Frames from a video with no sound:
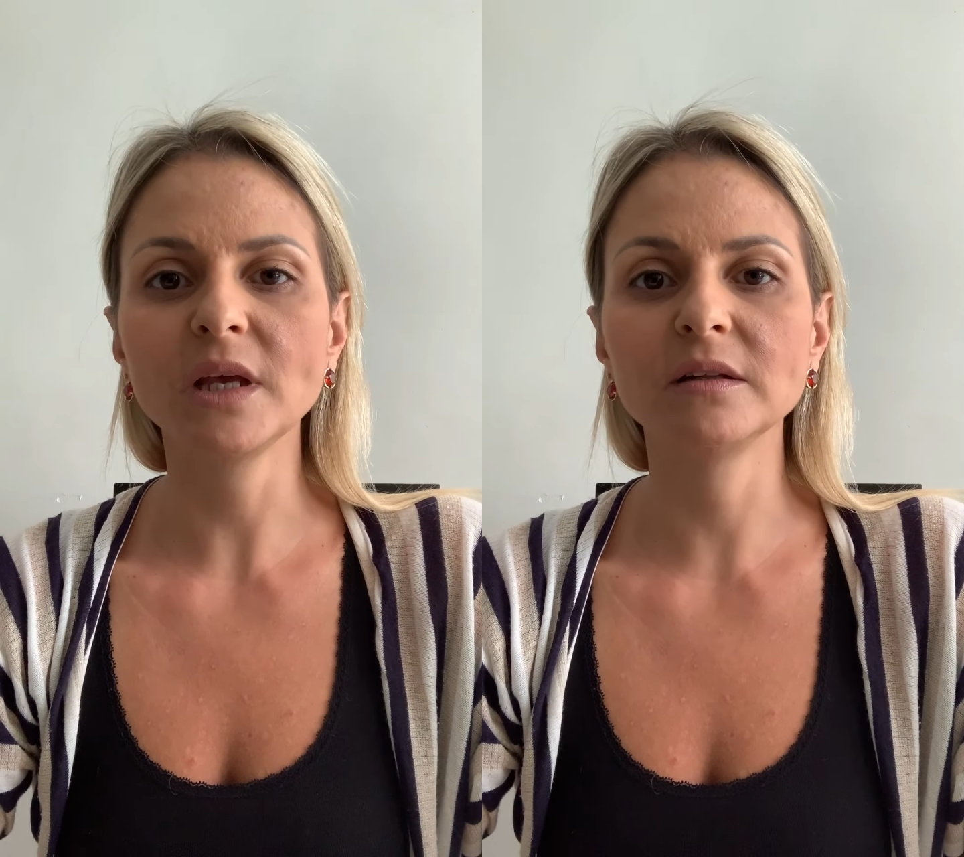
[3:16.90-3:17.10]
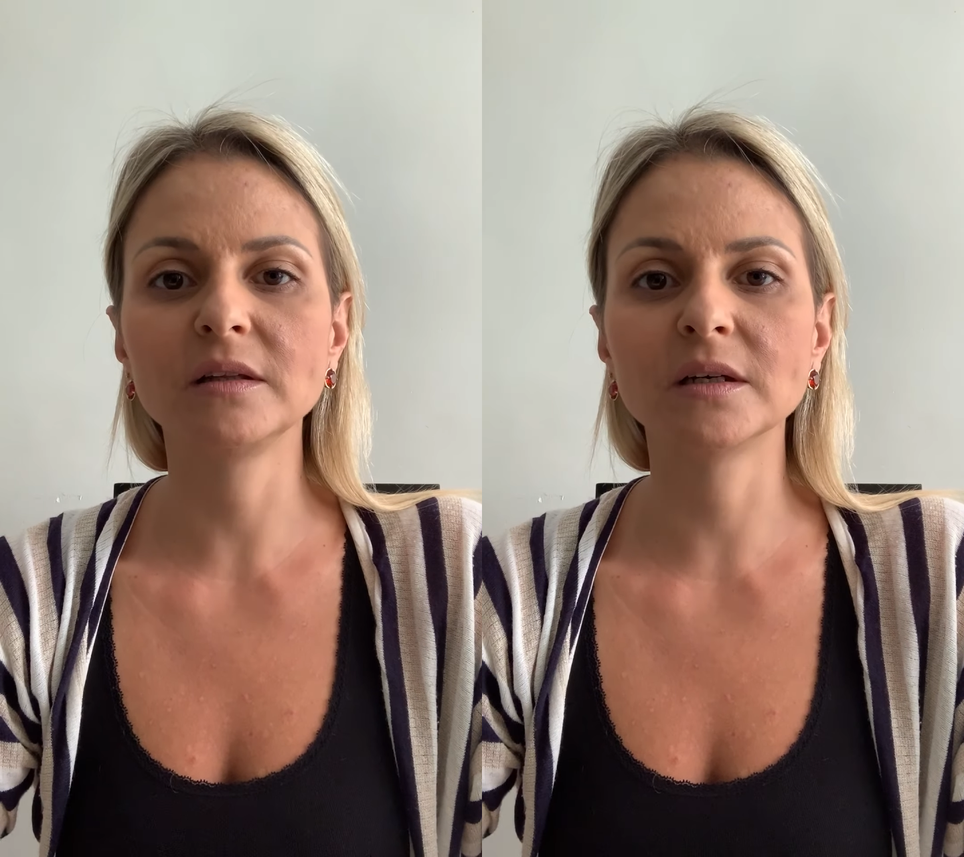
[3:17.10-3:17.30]

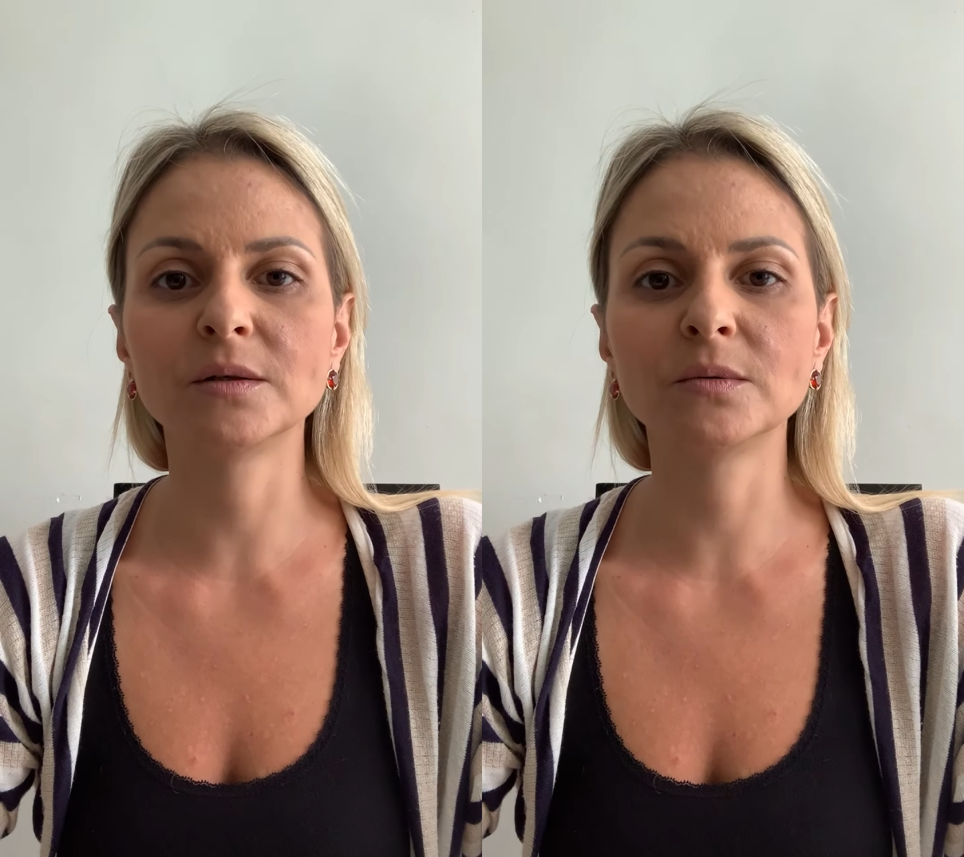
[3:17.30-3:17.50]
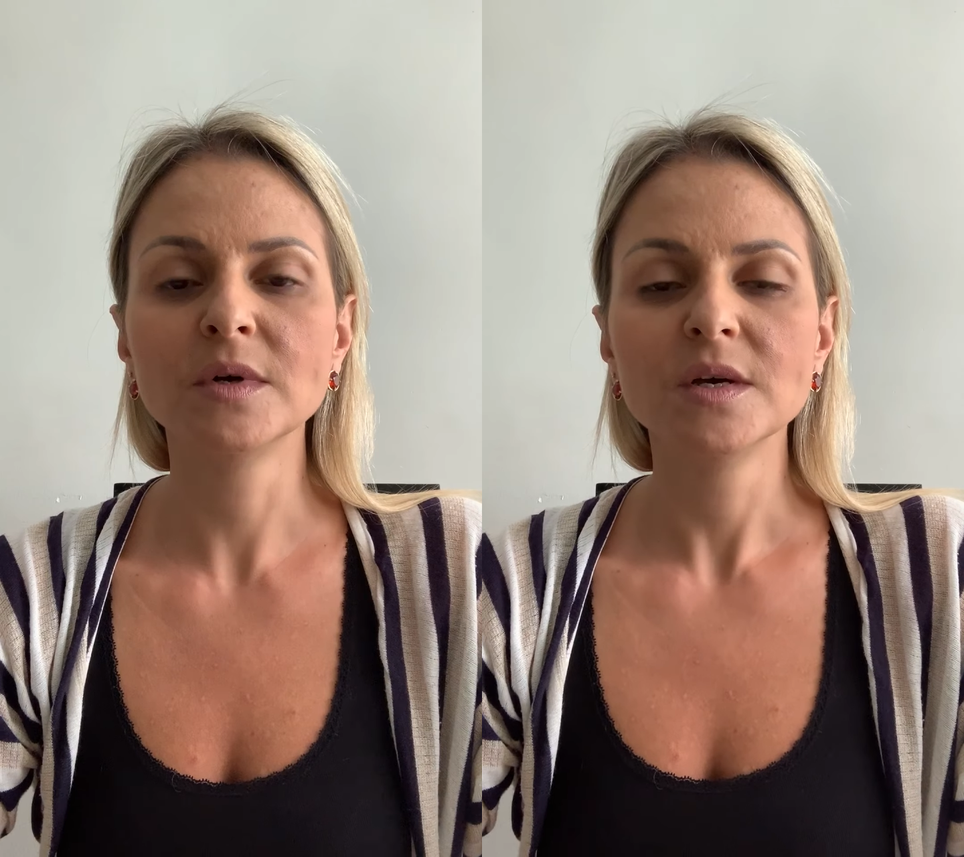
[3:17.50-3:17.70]

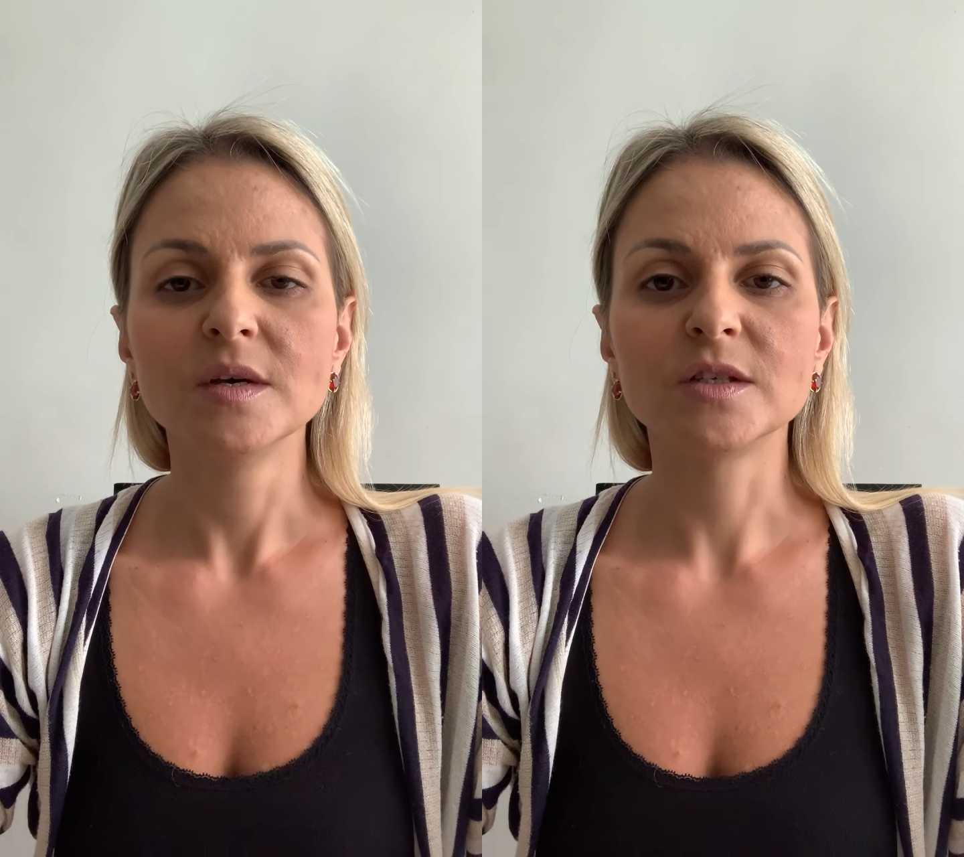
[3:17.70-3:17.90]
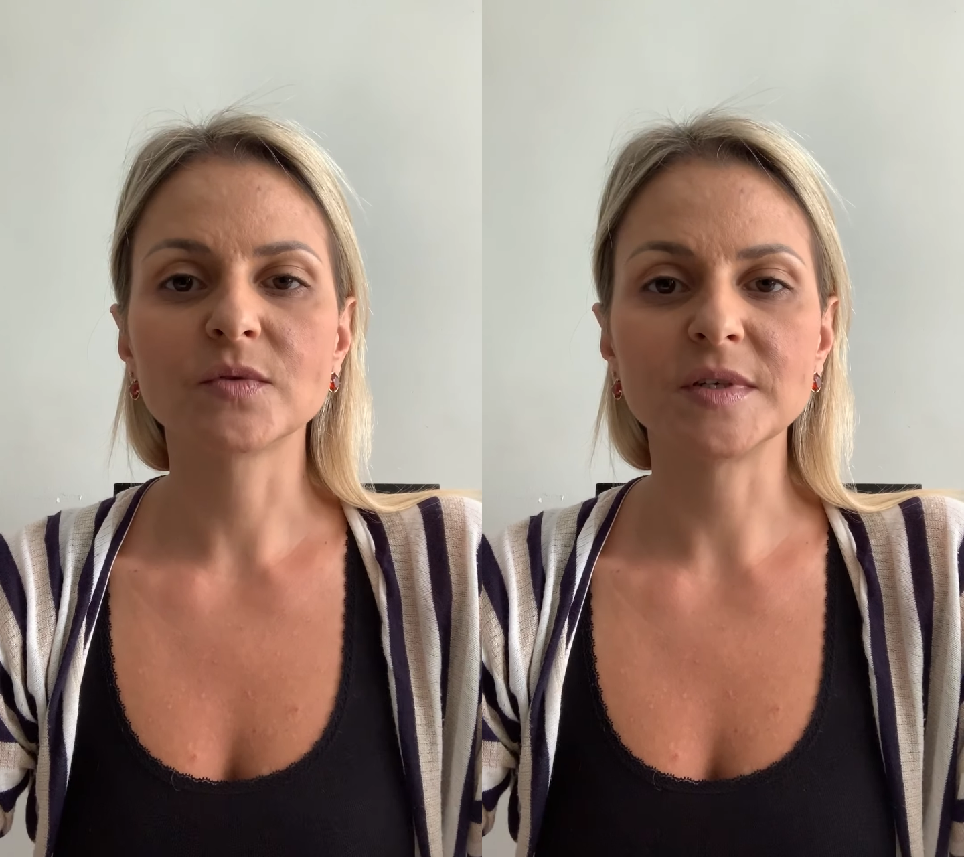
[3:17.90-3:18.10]
Então, se